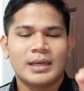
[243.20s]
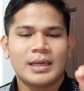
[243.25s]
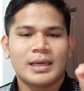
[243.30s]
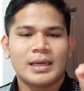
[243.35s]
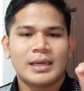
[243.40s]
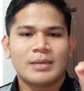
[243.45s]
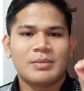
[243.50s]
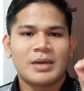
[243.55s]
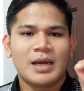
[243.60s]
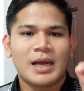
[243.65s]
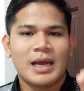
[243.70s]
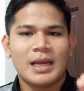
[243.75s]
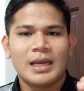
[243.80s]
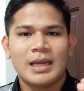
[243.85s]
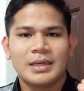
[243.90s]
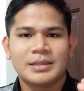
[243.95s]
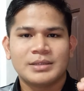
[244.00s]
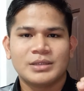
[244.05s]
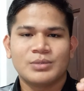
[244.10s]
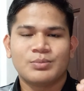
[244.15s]
telah
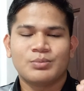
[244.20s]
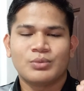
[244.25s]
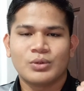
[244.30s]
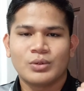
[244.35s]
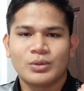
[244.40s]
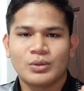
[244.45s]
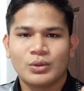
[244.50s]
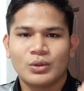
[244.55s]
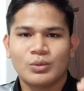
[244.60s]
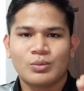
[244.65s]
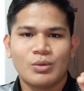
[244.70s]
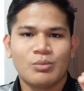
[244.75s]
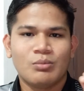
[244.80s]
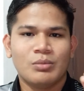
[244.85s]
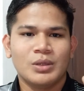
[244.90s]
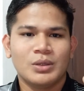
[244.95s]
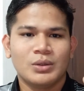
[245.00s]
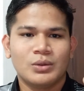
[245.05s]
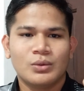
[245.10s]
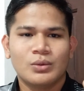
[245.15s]
menghalang Jepun untuk
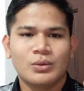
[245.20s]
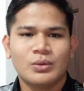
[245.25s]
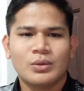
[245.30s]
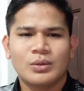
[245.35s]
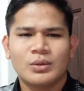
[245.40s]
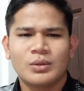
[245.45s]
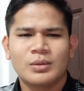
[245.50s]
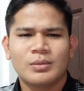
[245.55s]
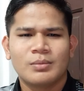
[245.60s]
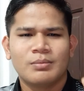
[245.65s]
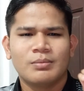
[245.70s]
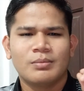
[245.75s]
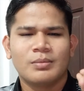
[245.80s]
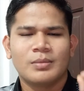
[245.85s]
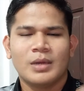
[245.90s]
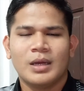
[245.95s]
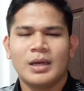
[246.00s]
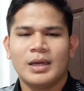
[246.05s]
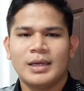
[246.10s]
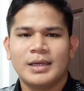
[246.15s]
membentuk
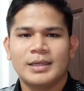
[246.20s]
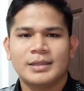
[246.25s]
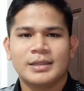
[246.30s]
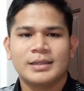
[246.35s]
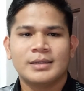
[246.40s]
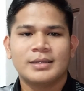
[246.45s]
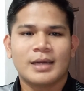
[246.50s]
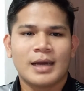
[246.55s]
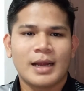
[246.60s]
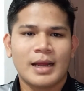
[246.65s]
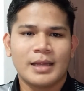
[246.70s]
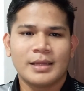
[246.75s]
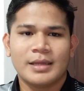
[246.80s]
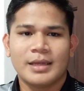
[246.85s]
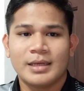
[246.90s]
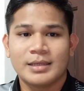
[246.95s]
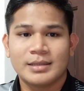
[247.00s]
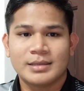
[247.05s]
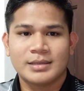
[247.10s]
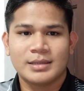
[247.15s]
uh,
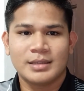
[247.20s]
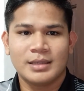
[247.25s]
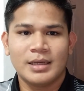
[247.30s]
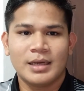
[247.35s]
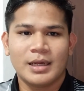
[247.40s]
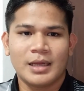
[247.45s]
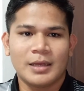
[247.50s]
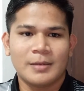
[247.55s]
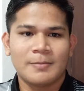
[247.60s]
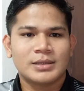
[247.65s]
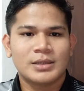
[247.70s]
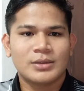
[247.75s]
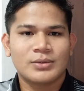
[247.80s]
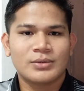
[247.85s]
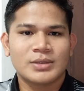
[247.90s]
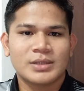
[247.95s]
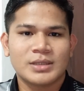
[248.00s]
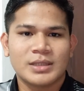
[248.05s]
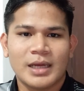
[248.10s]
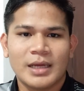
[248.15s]
ketenteraannya sendiri.
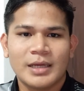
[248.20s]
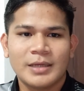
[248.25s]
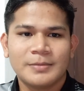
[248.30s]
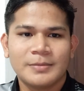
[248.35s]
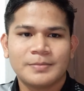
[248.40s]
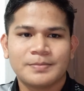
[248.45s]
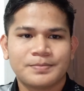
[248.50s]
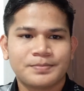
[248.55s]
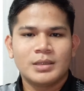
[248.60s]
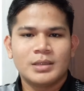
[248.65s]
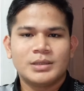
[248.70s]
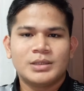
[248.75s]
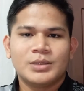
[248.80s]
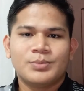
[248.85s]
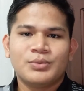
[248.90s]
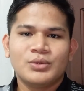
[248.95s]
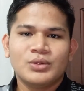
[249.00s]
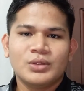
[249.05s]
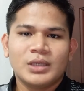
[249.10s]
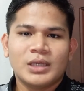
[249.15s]
Seterusnya, uh,
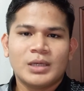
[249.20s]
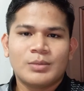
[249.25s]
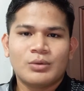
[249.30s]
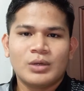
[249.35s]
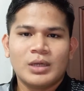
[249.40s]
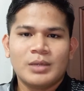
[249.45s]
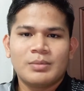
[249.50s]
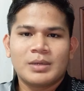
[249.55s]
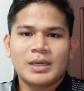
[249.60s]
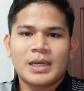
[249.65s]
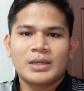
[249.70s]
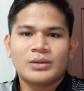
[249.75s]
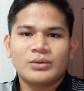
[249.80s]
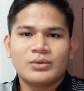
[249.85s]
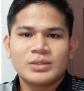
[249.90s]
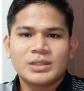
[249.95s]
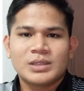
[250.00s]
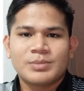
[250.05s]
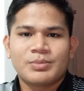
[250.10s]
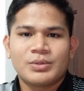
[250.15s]
Jepun tidak boleh
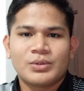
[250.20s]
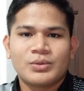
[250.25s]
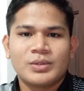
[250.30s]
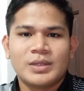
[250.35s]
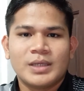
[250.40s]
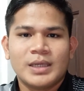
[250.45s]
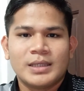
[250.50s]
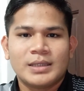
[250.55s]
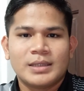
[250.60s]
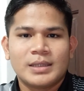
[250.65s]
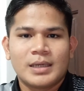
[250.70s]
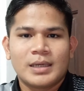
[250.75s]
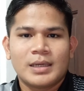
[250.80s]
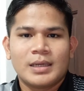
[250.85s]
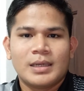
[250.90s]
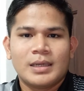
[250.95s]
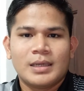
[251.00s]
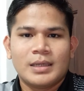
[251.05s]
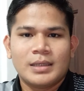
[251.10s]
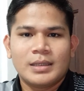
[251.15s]
bergantung sepenuhnya ter,
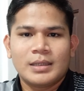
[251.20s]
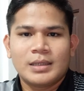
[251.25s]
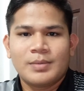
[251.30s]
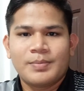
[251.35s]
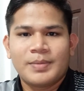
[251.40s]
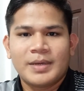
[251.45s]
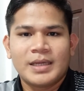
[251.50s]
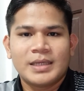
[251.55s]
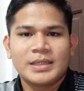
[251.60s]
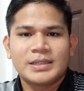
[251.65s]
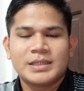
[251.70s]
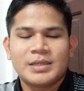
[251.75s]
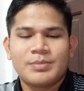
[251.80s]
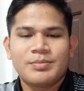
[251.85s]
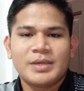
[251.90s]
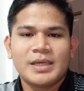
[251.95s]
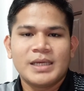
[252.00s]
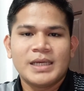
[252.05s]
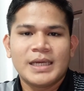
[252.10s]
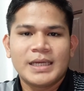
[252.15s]
uh, kepada
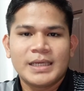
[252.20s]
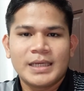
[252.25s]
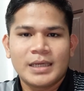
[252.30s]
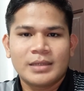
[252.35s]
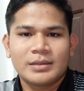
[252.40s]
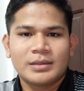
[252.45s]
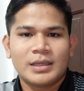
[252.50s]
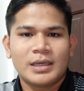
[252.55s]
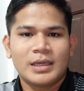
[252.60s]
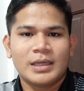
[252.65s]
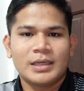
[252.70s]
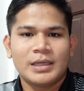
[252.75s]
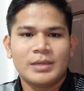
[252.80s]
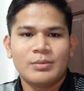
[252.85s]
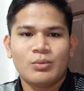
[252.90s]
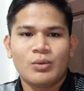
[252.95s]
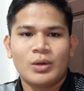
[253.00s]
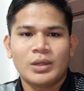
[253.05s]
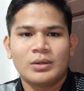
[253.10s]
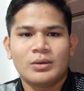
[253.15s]
jaminan yang telah
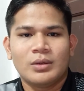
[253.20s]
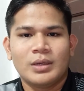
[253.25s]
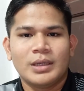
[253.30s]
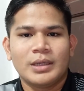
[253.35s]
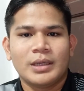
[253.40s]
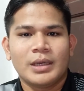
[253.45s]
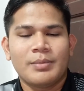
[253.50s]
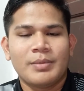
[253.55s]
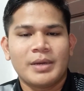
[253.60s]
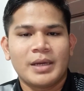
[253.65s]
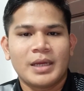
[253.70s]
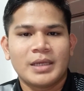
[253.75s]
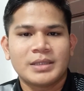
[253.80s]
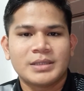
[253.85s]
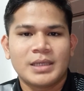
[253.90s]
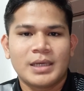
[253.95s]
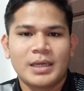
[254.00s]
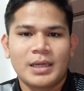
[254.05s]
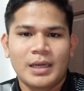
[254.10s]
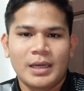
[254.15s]
dibuat oleh Amerika
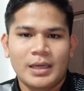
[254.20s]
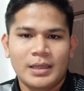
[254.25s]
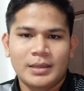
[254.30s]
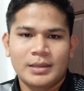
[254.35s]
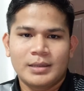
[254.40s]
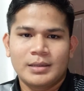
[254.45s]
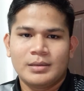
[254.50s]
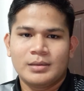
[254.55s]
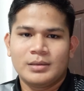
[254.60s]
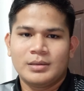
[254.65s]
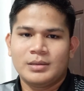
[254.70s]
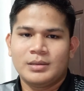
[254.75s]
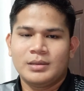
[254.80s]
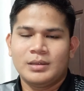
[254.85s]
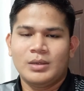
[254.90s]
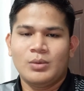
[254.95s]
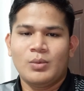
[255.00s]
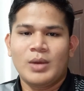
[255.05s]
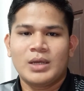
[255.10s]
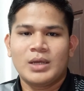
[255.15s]
Syarikat
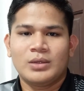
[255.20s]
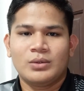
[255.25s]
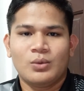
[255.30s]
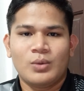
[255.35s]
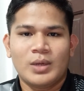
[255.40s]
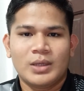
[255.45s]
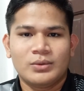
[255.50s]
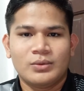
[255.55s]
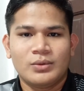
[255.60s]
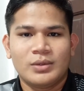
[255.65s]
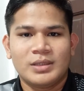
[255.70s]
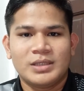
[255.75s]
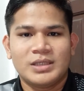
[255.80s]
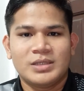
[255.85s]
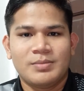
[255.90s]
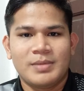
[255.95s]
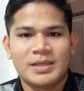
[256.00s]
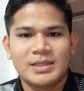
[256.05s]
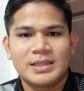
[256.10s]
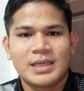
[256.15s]
di waktu-waktu
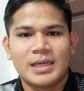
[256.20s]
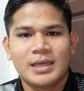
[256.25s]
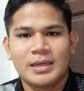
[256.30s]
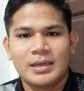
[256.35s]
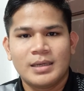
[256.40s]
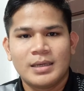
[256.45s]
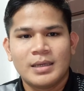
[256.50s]
kecemasan